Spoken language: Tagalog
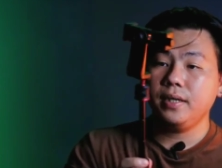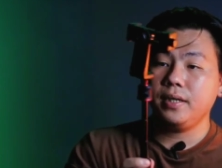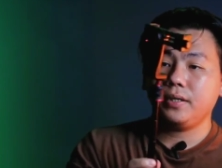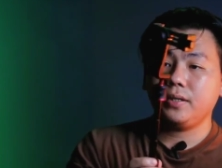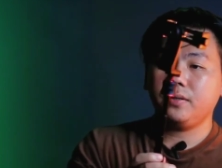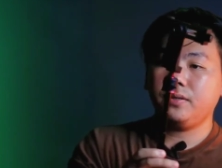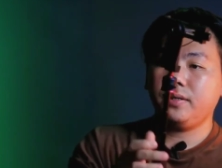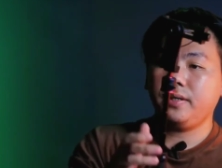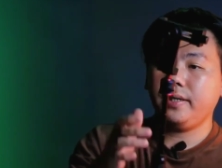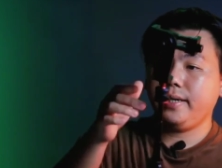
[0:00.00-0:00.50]

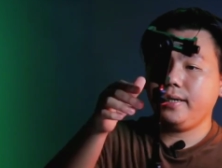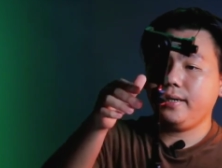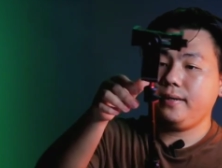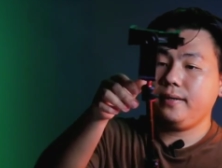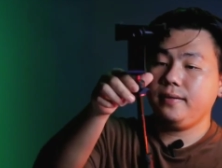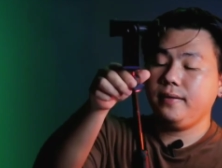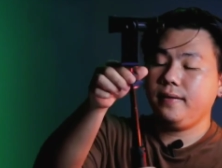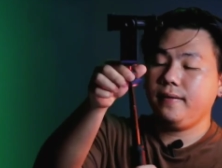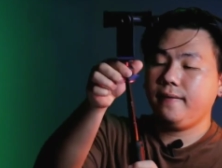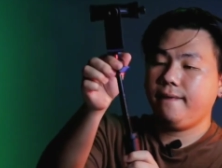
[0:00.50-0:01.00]
So
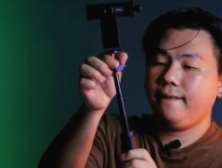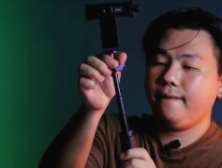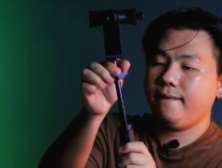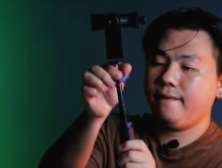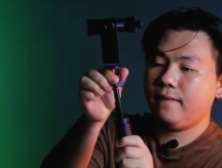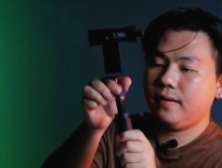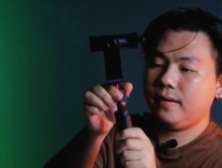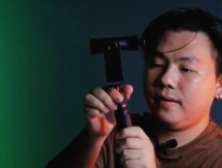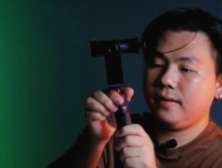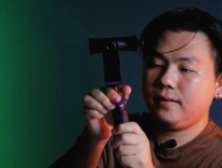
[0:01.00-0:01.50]
ayan.
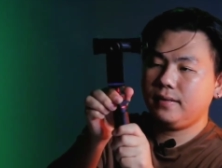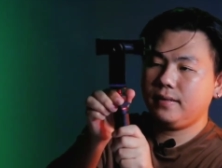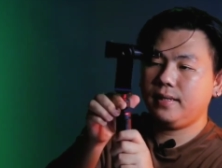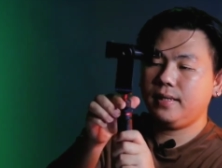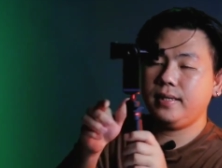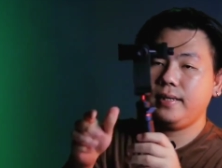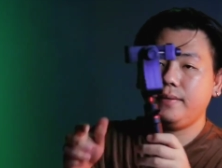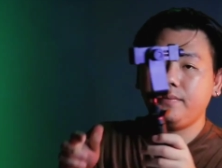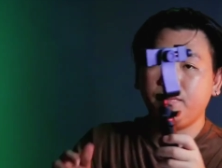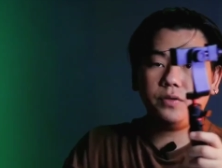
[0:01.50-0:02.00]

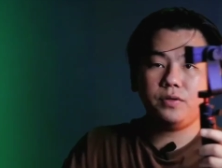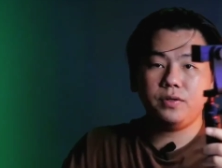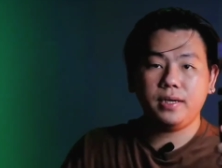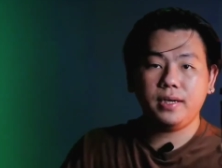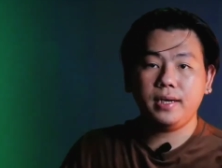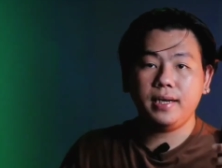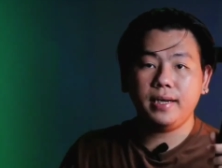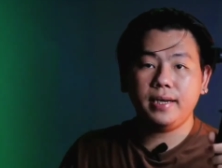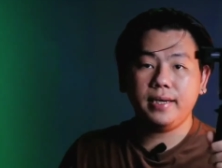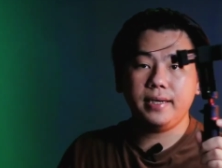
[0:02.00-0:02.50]
Ayan
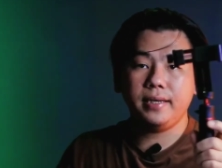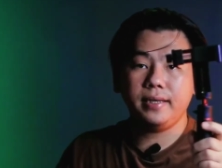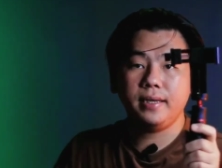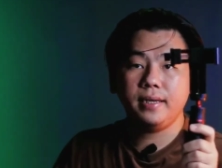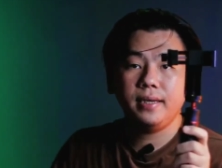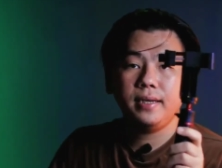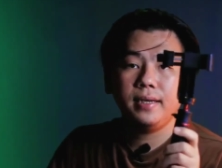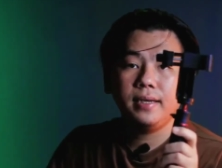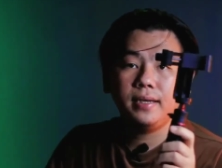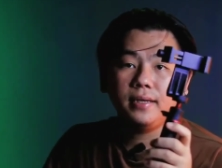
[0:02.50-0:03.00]
muna, ayan.
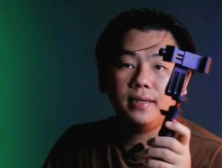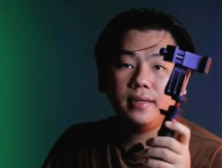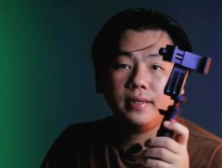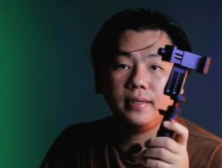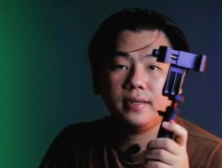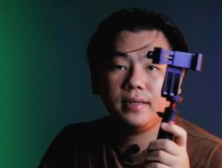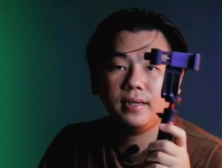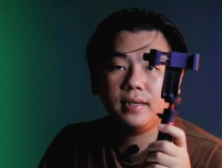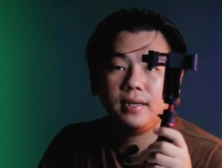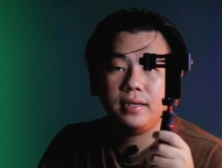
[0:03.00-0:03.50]

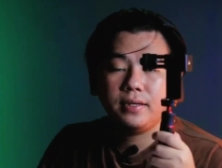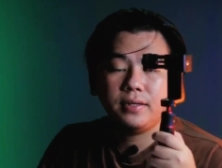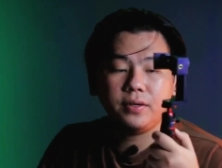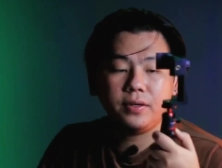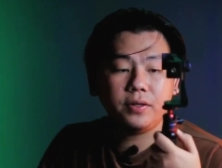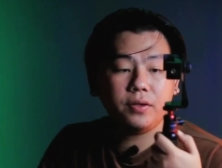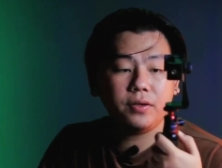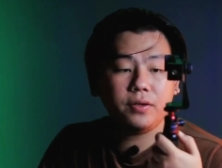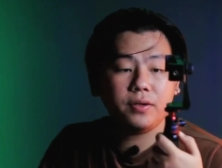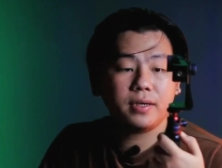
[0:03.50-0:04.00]
So
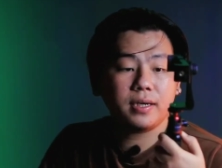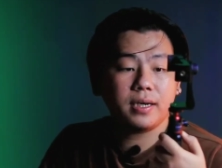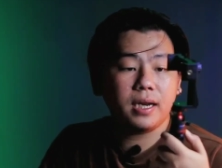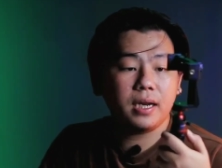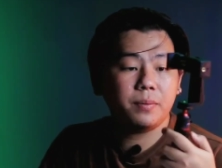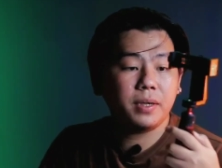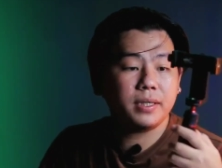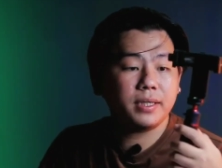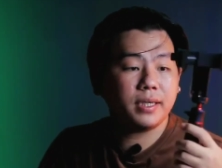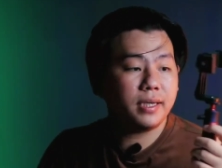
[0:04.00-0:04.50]
ito yung
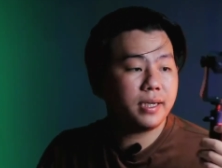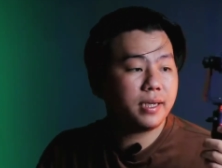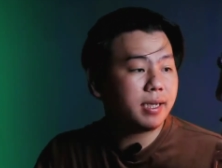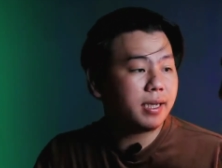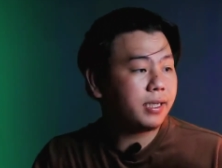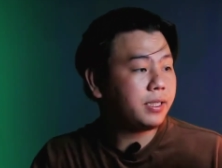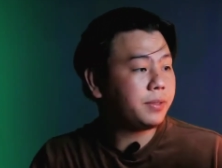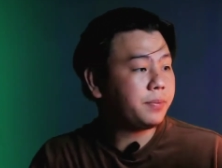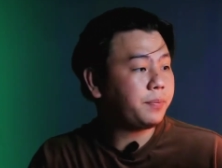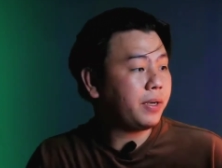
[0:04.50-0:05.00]
kalabasan niya
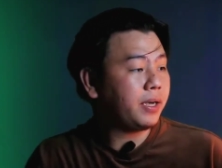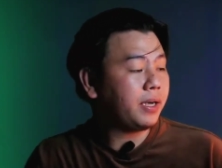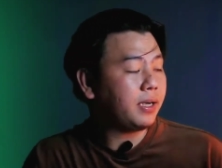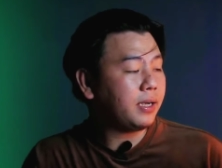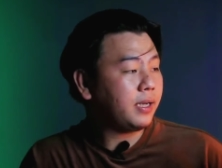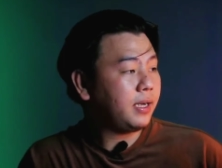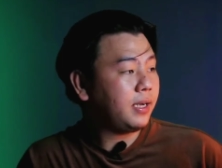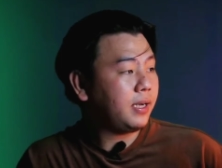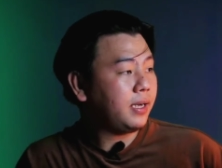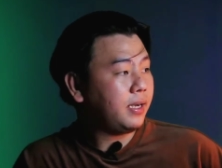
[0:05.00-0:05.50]
guys pag
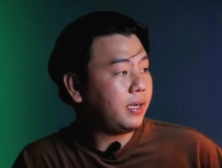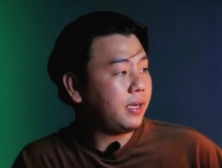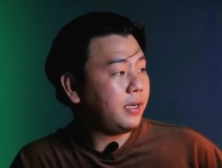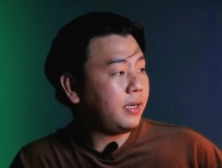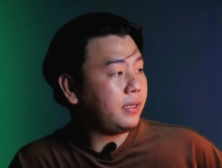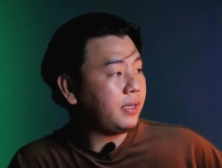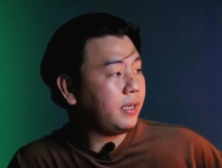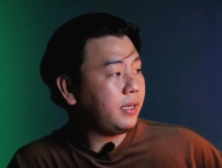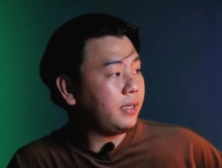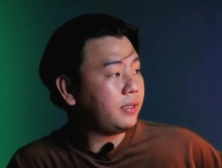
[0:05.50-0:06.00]

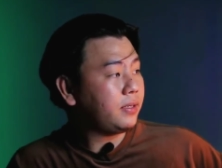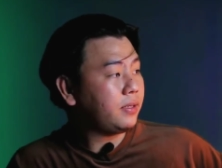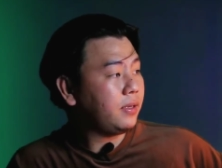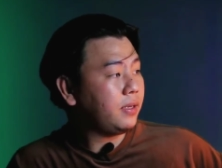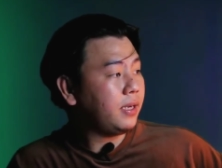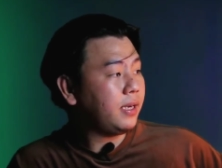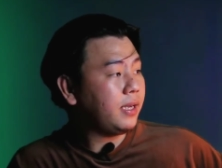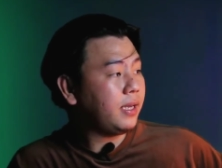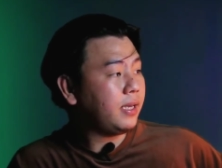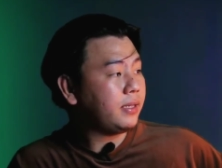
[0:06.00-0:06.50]
uh,
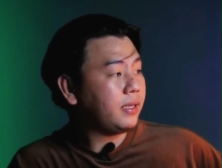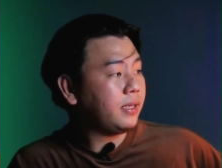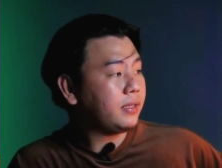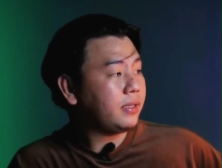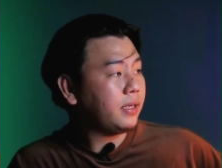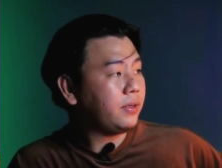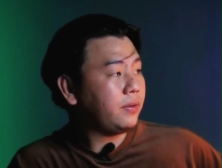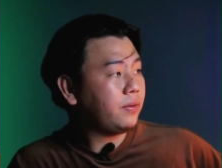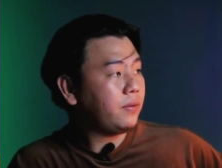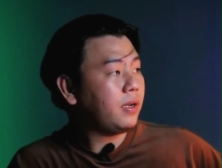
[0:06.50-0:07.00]
na-install na natin
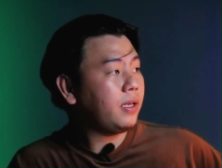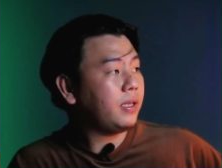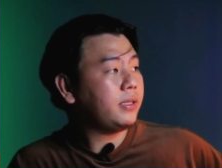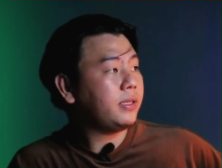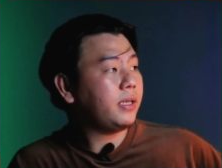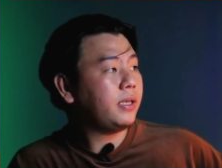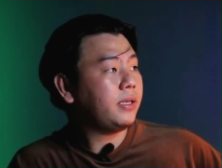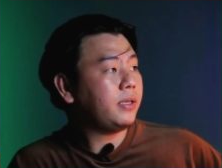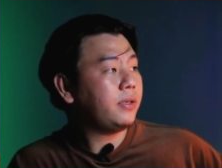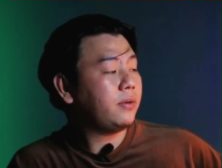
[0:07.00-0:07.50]
sa
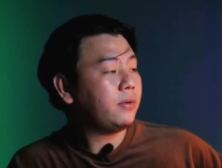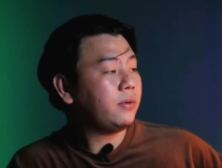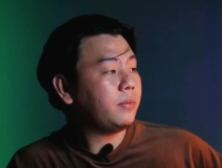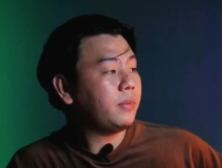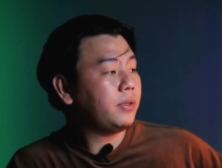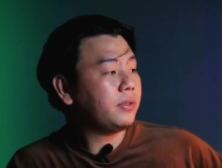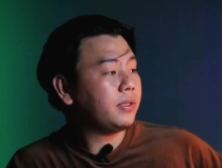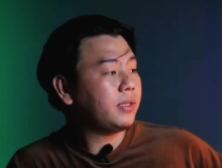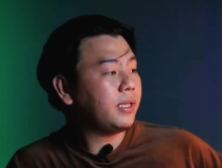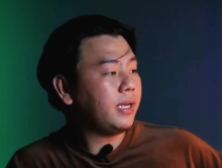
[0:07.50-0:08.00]
Ulansi yung
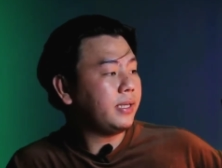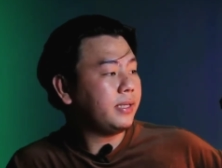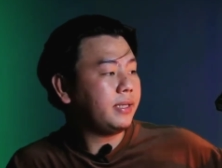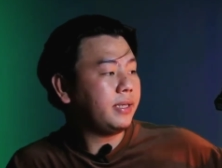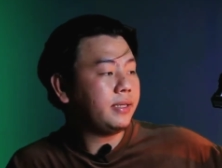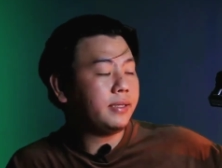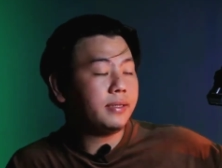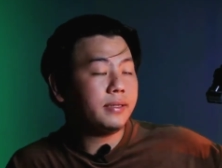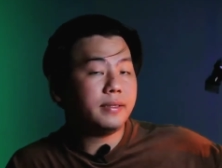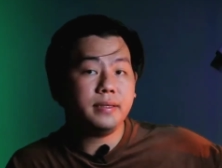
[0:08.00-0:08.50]
mount
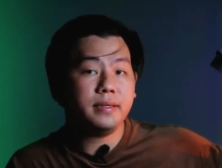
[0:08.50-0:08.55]
natin.